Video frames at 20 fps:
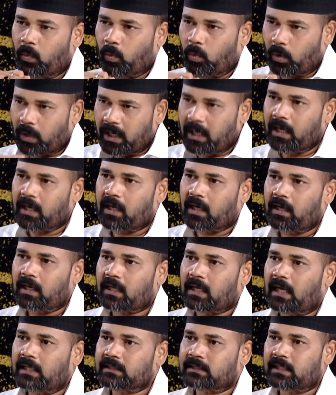ஒரே
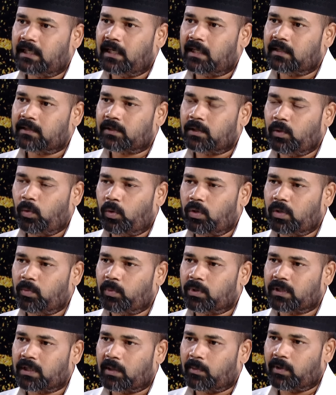நாளில் காசு இல்லாதன்னு சொல்லி
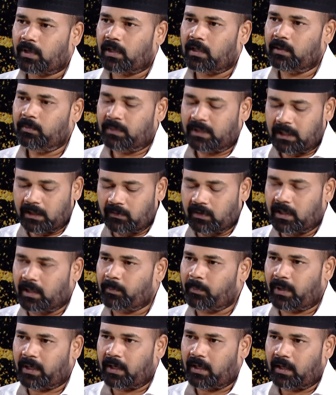ஒட்டுமொத்த நபர்களையும் தெருவில்
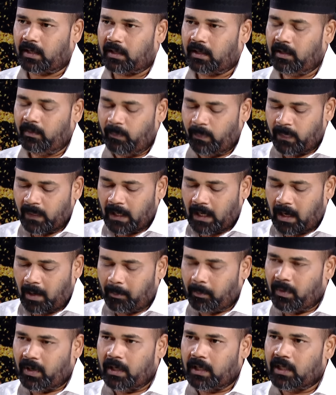நிப்பாட்டினாங்க
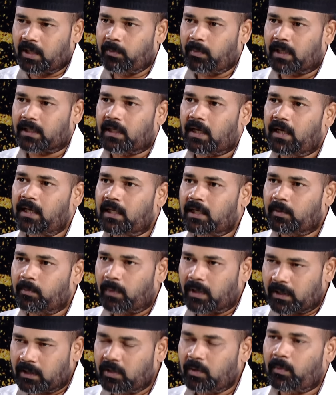அம்பானிக்கும் அதானிக்கும்
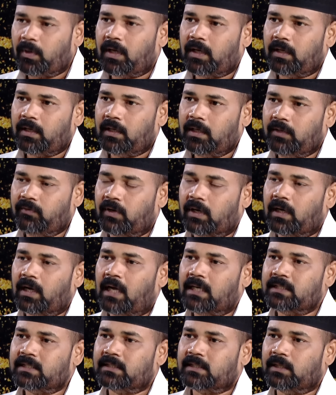மட்டுமாக இவர்கள்
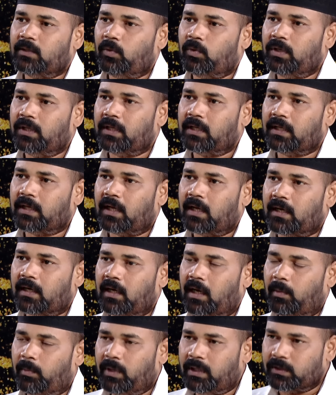ஆட்சி செய்து
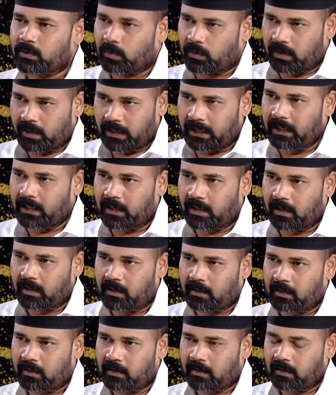கொண்டிருக்கிறார்கள் அப்படின்னு சொன்ன நீங்கள்
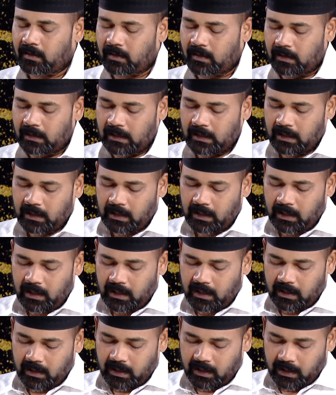
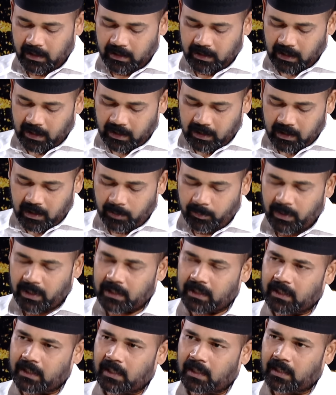நல்லா
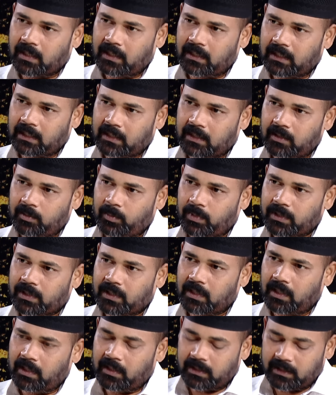பார்த்தீங்கன்னாக்கா டக்குன்னு
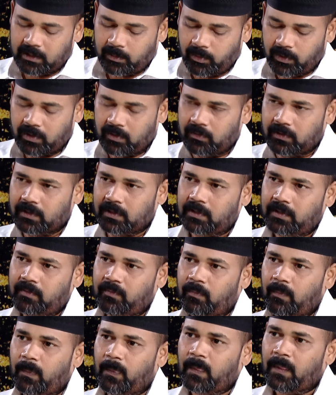பார்த்தீங்கன்னா இந்த பக்கம் வந்து
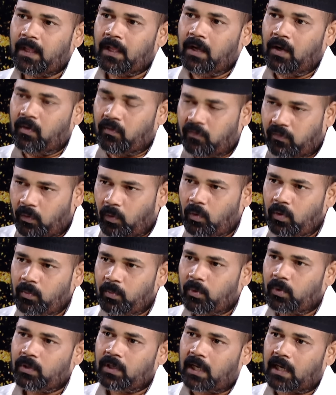ஃபோன்
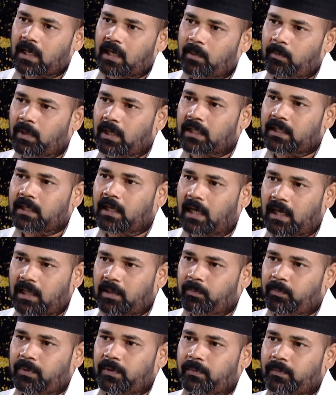போட்டு அண்ணாமலைக்கு
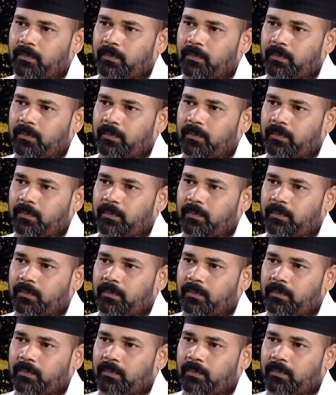அழைப்பு